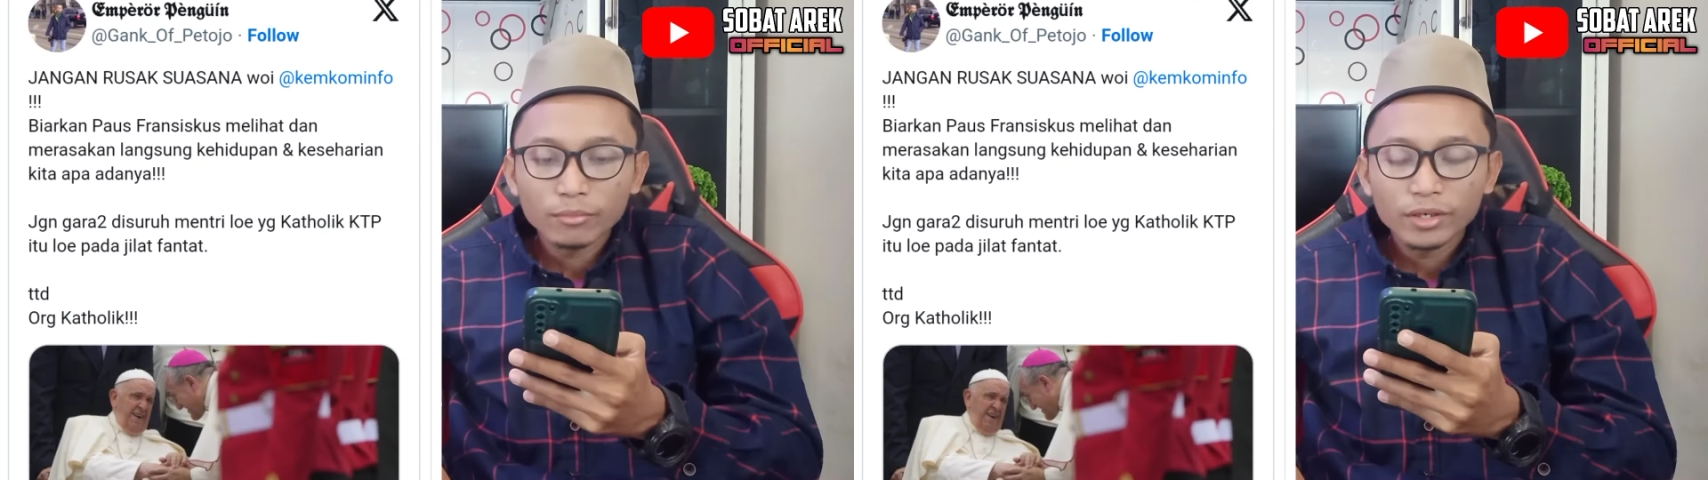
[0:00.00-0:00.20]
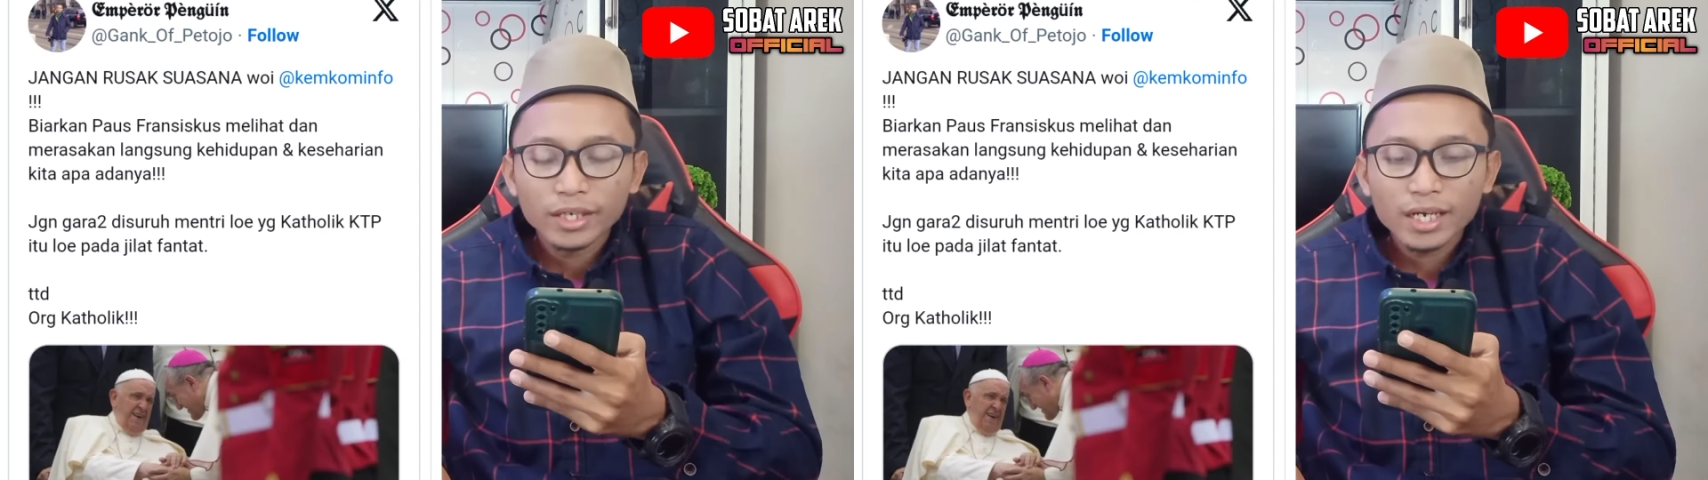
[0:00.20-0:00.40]

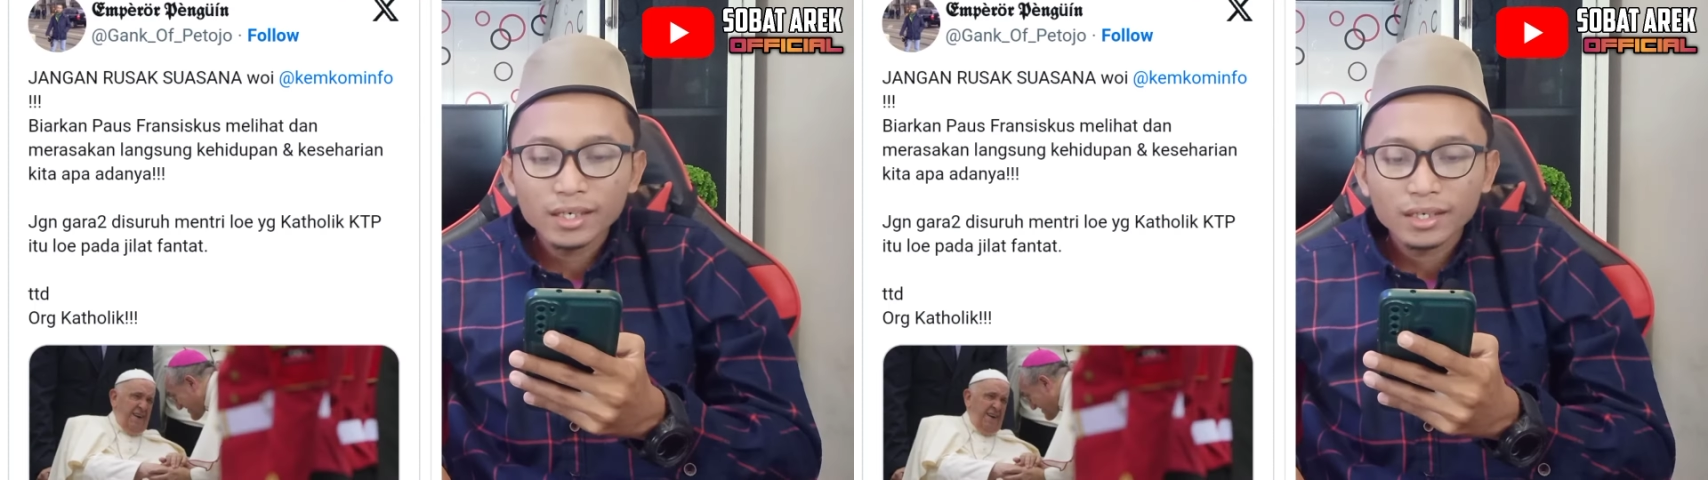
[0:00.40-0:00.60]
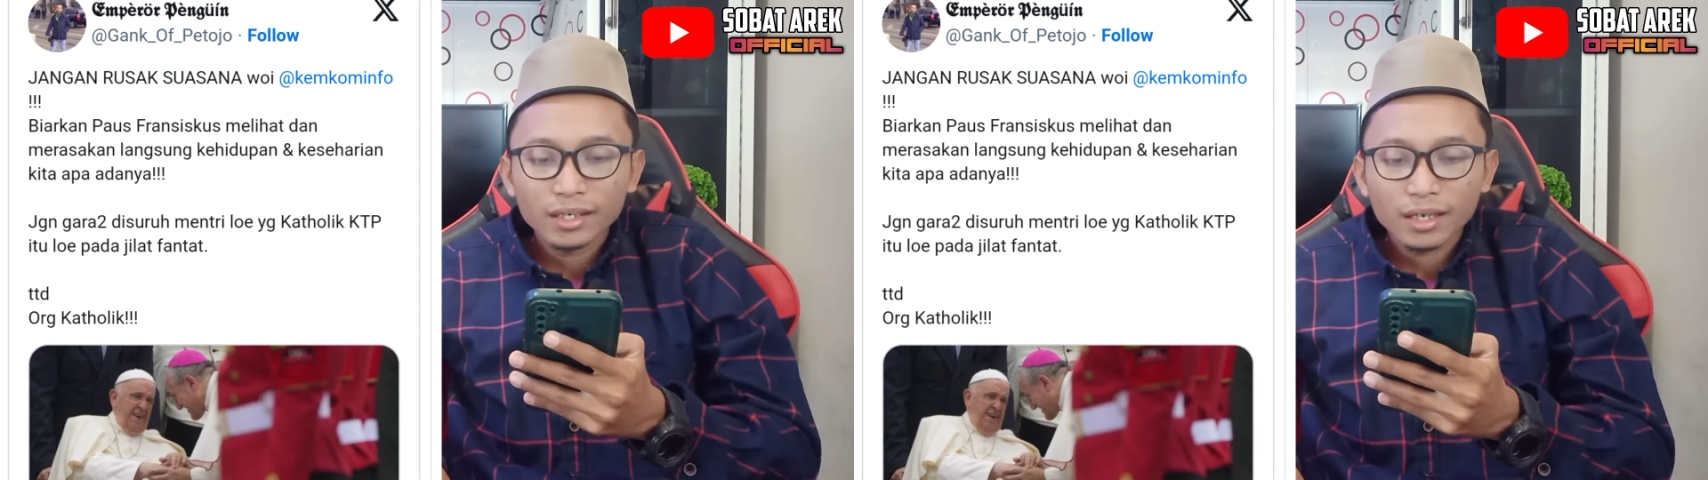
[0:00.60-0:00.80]

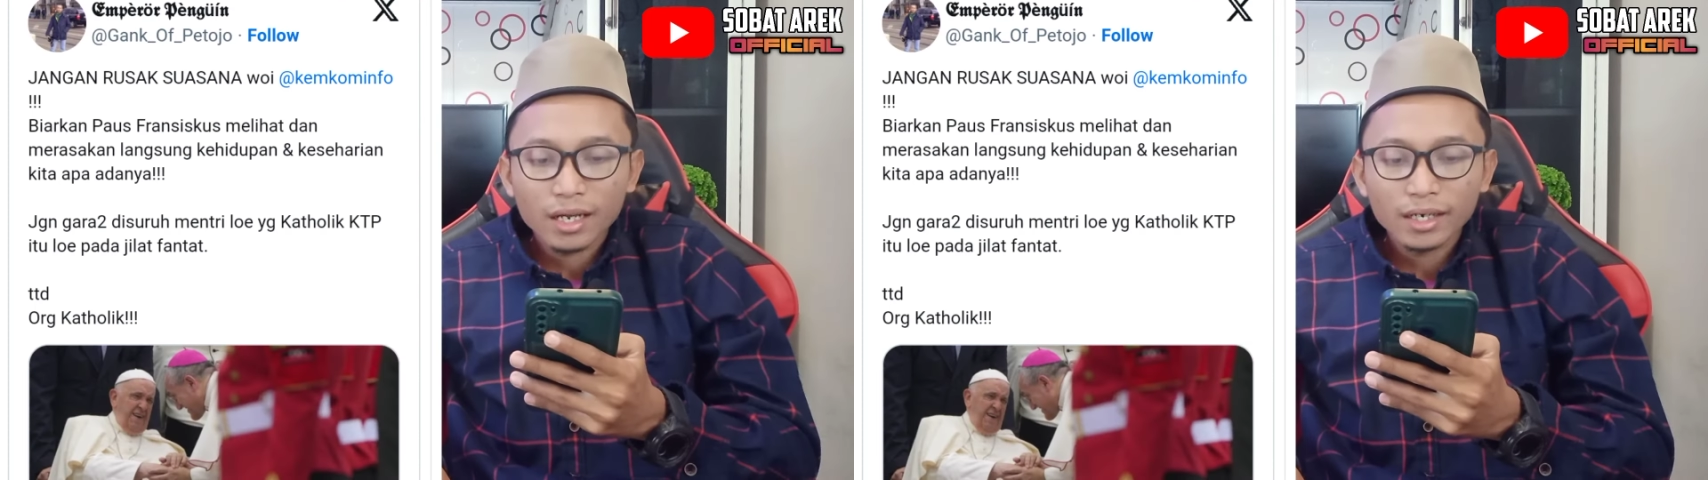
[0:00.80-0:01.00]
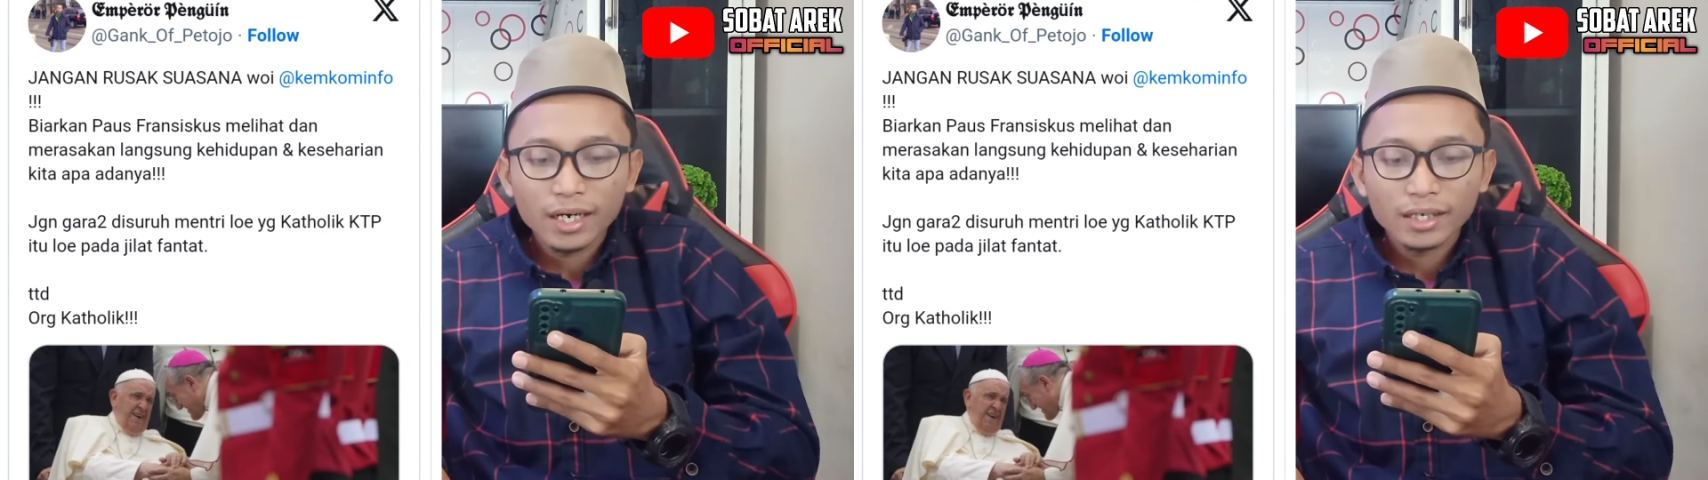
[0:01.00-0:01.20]
Kemudian
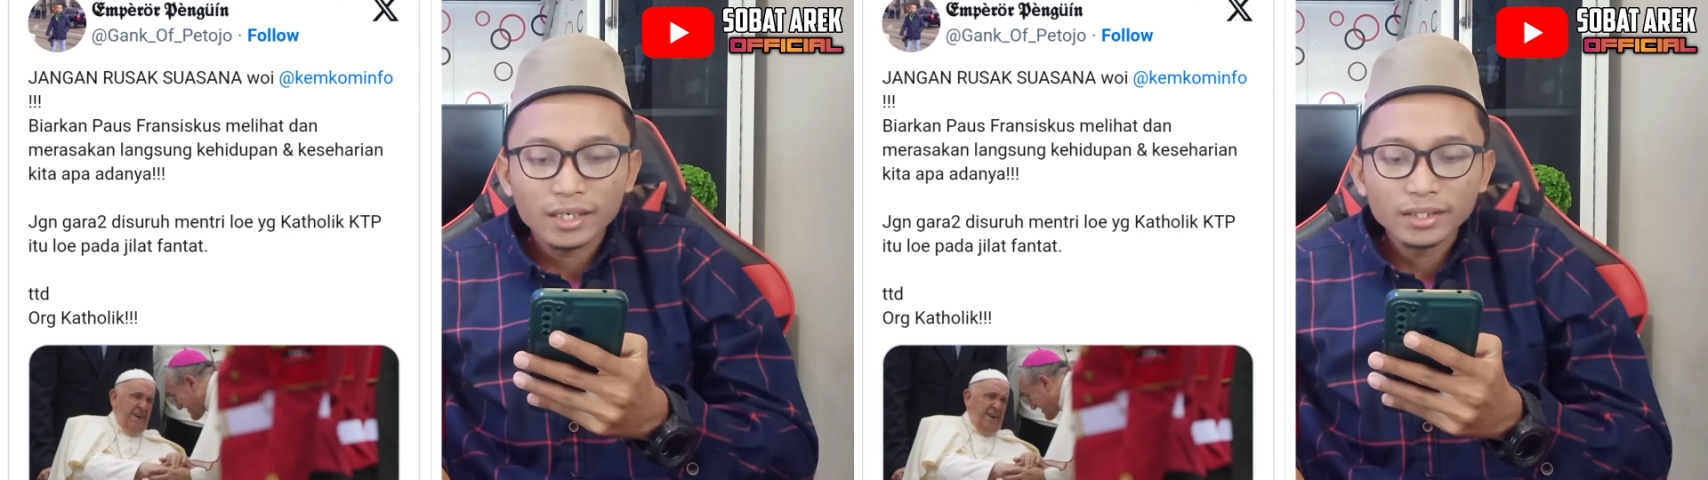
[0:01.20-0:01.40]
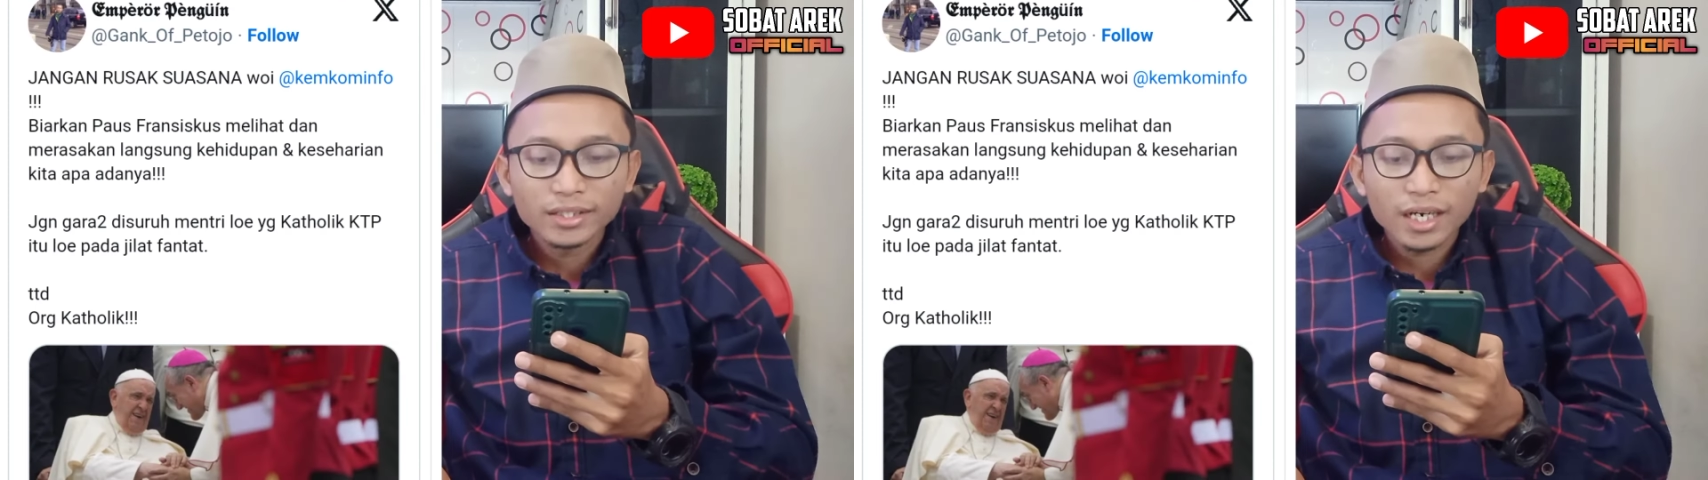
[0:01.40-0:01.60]
ada lagi,